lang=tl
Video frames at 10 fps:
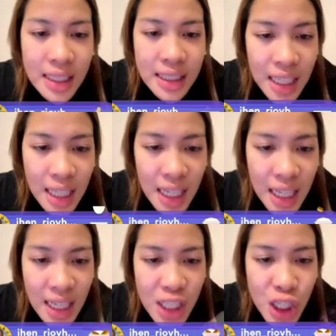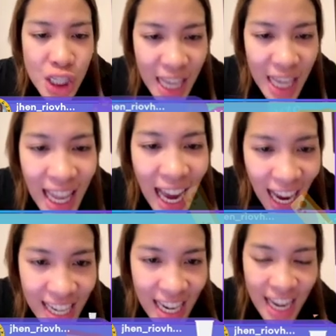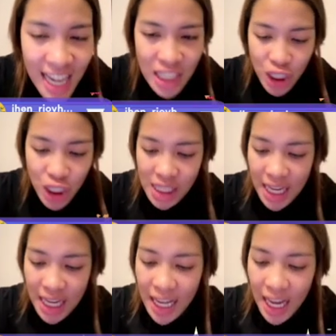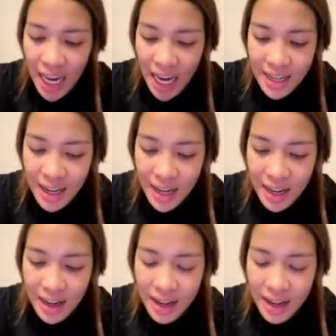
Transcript: Si Giselle Hanna. Giselle Hanna.